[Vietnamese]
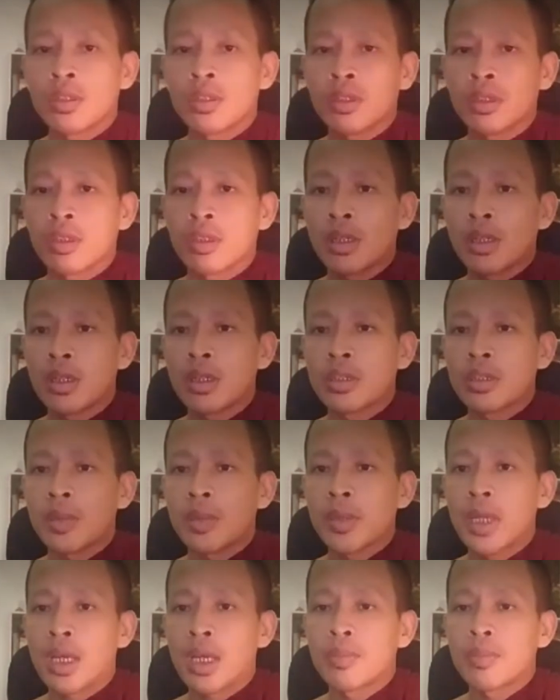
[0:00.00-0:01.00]
đang chập
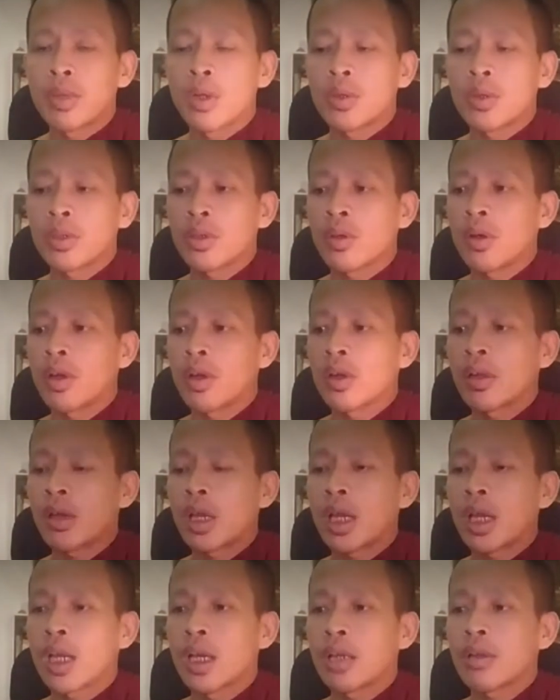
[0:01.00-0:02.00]
đam đầu thò đầu
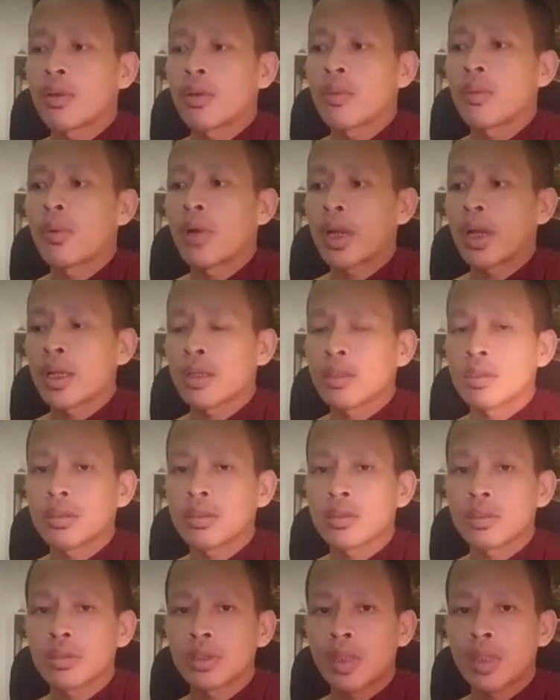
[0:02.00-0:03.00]
a đầu vọt
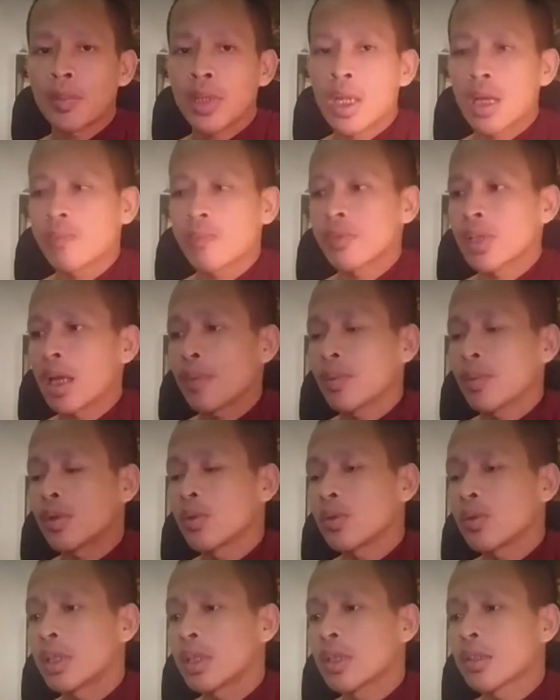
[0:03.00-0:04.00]
chập đam sẽ đặt
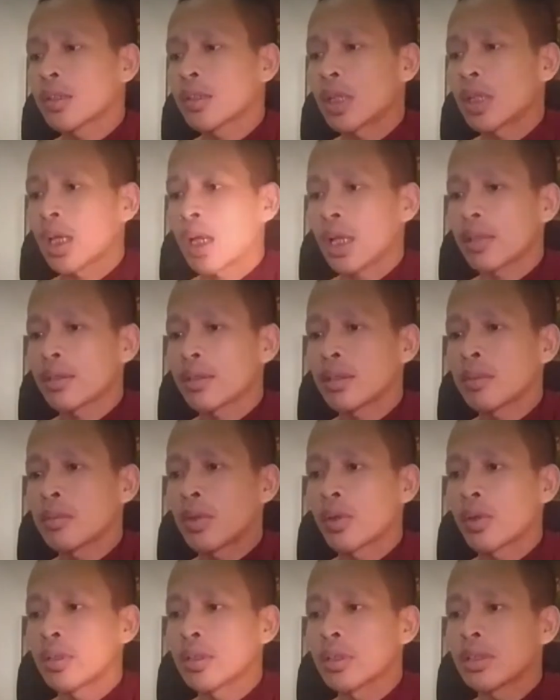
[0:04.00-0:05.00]
lục tê na thử
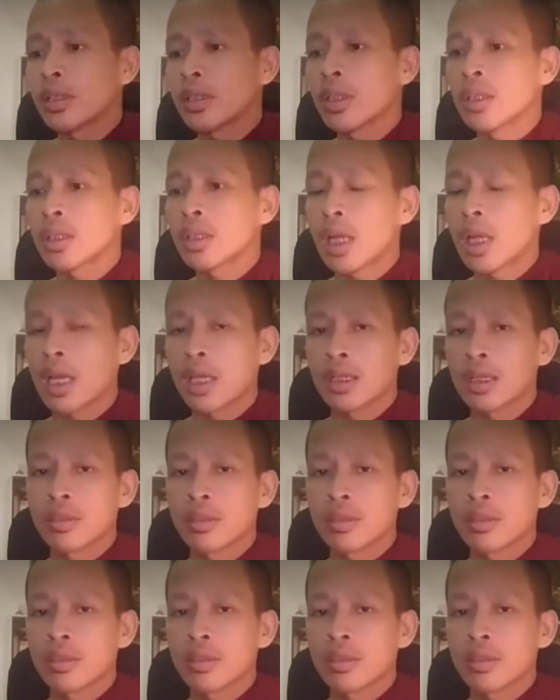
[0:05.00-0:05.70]
bồn thử tiền kha